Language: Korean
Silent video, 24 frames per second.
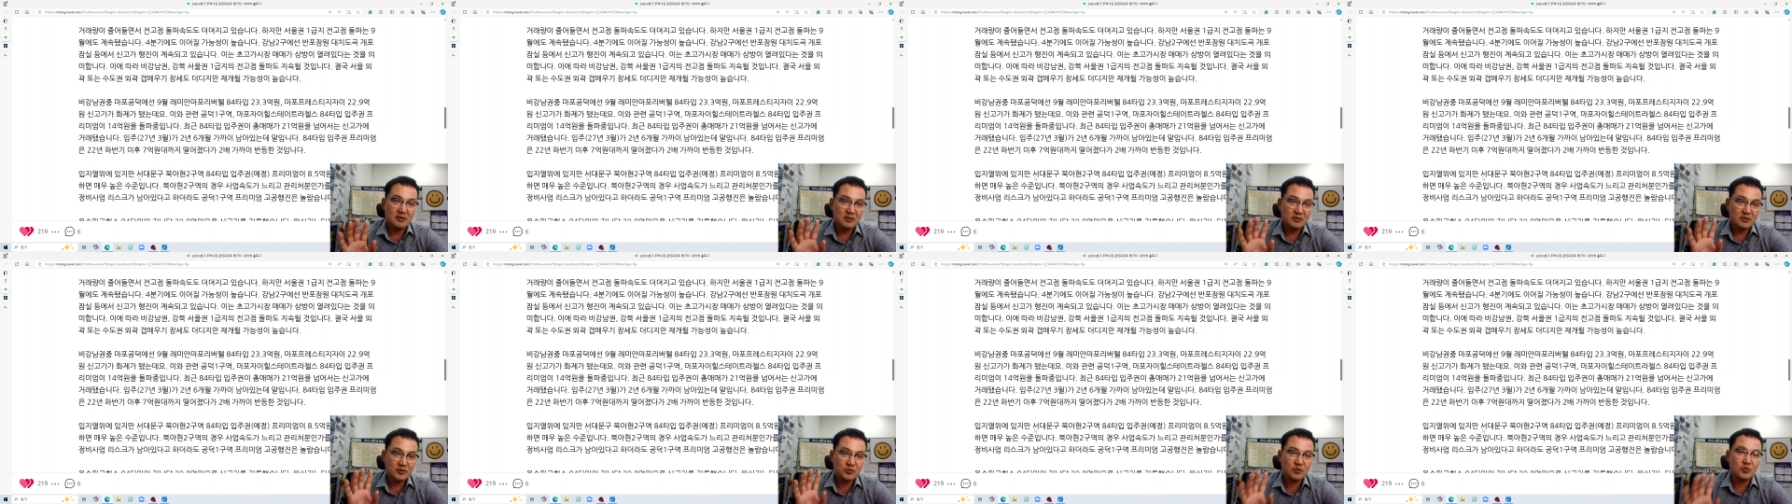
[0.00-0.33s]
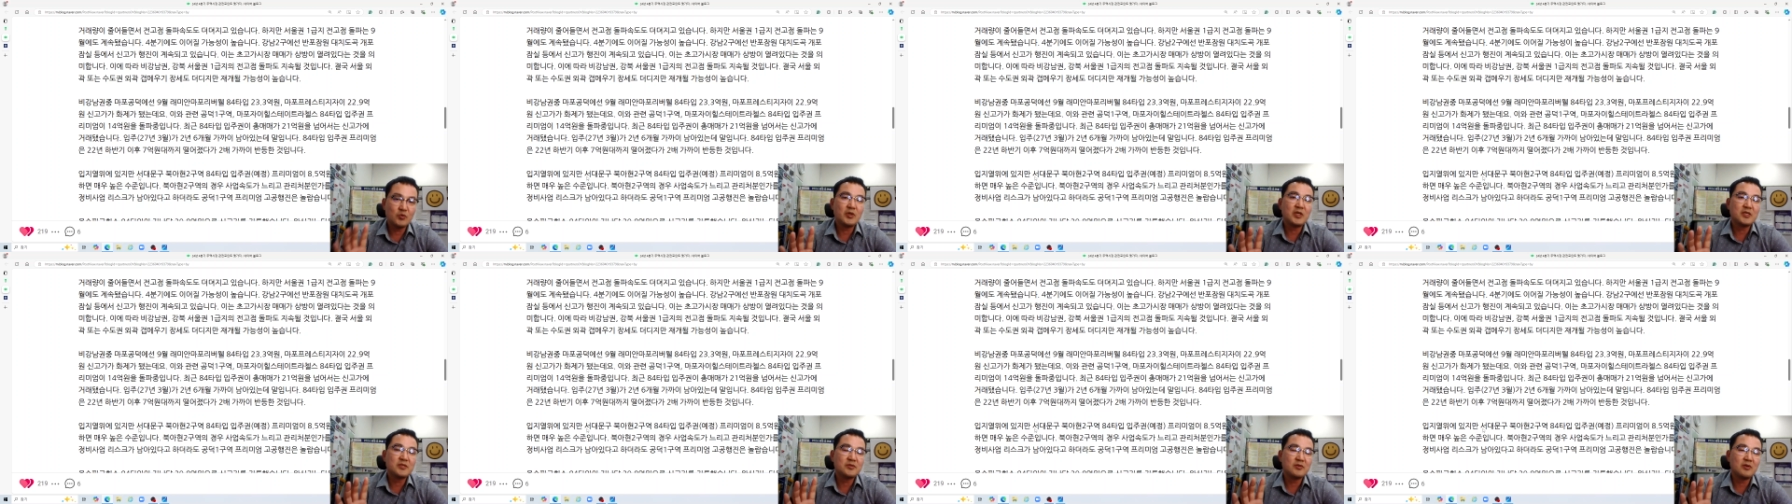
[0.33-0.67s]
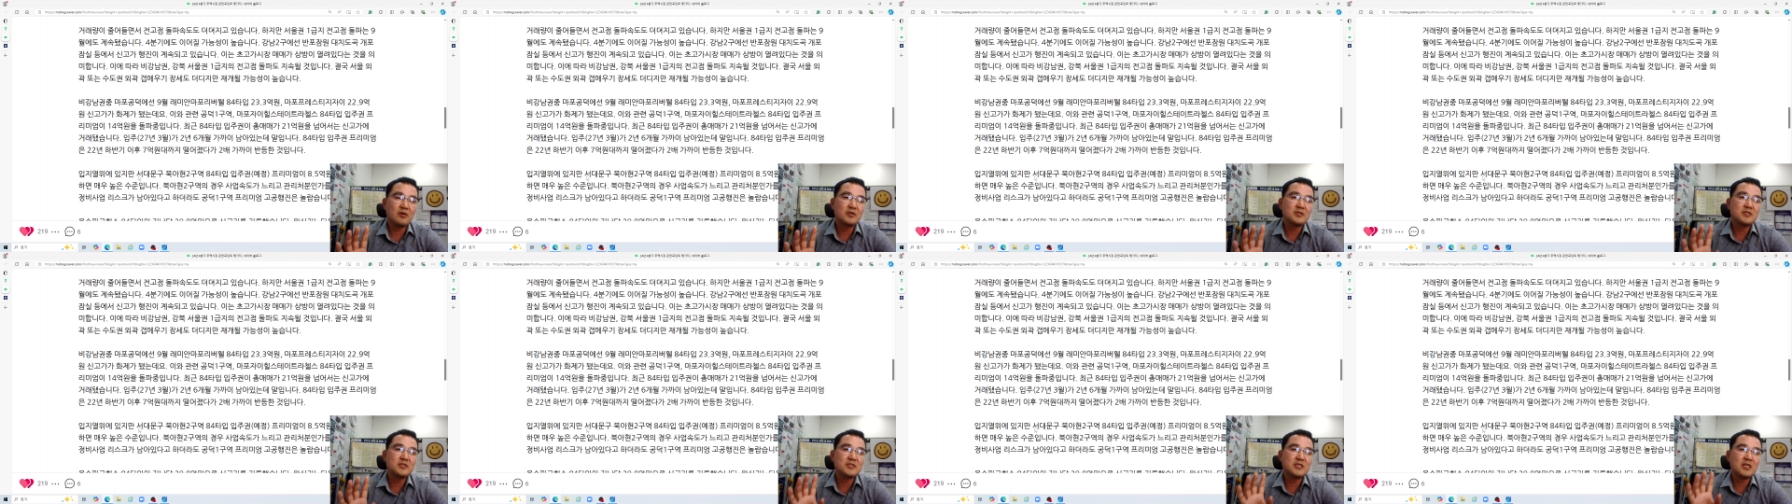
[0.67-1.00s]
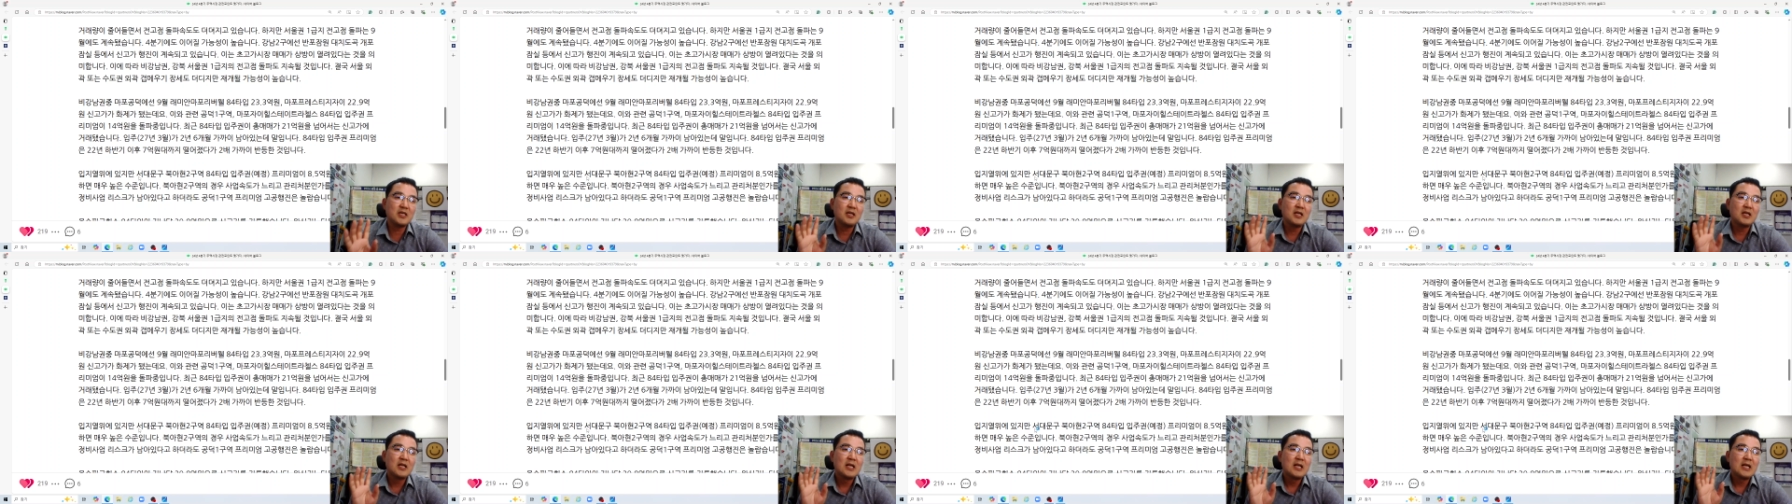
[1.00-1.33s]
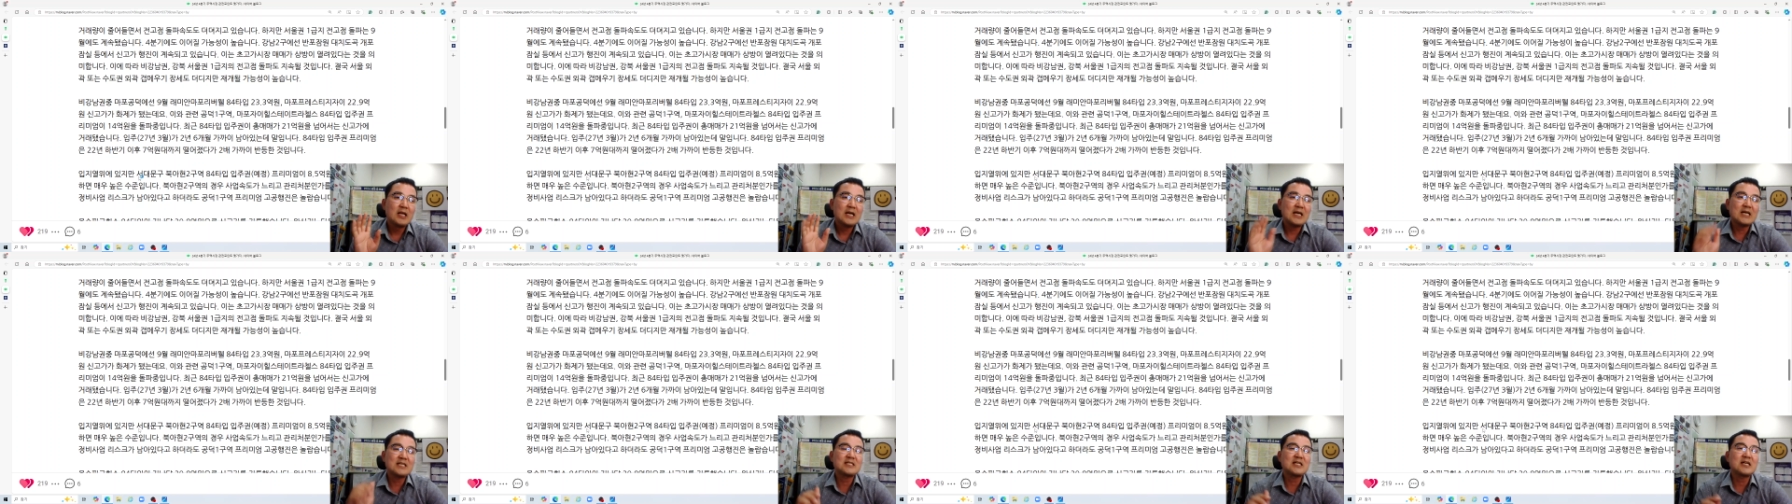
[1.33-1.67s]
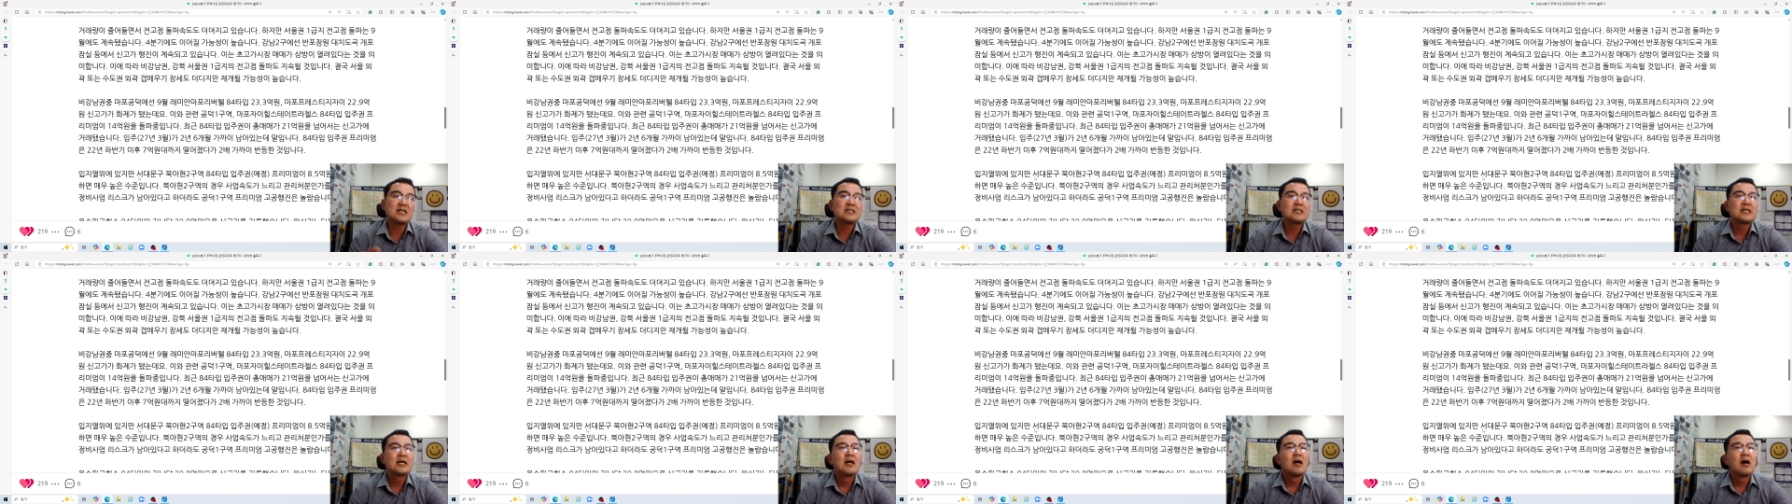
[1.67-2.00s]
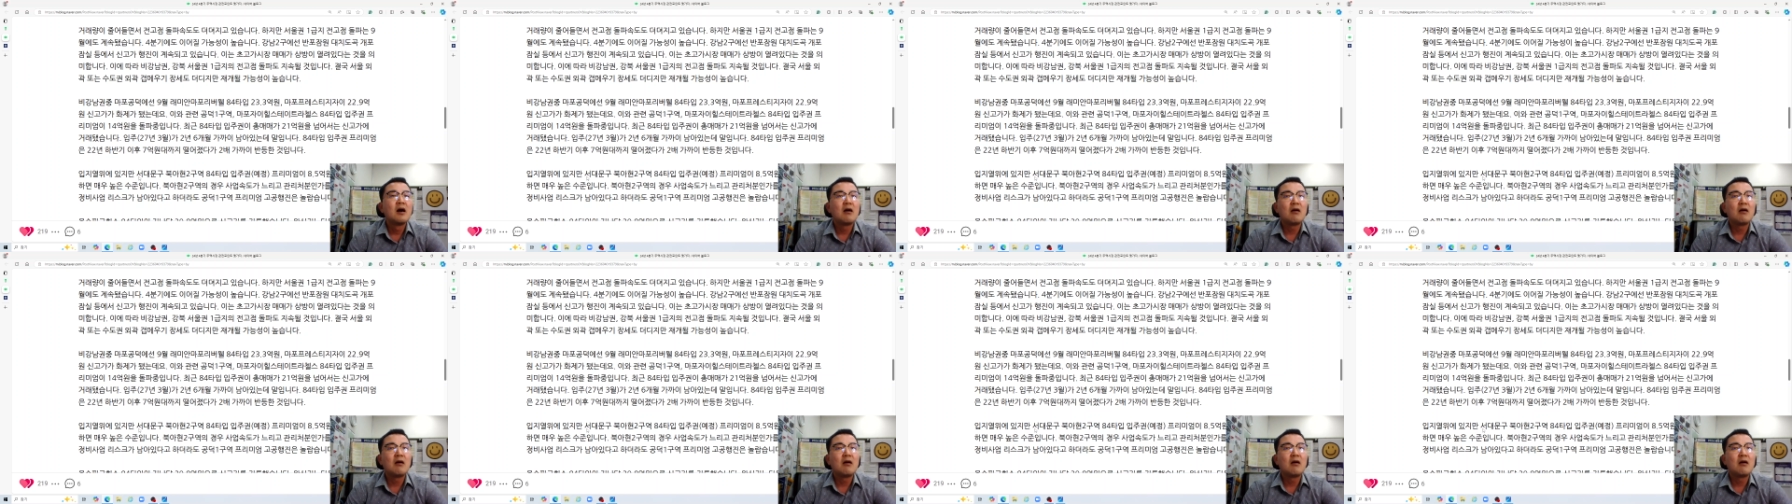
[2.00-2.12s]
속에서 이제 가장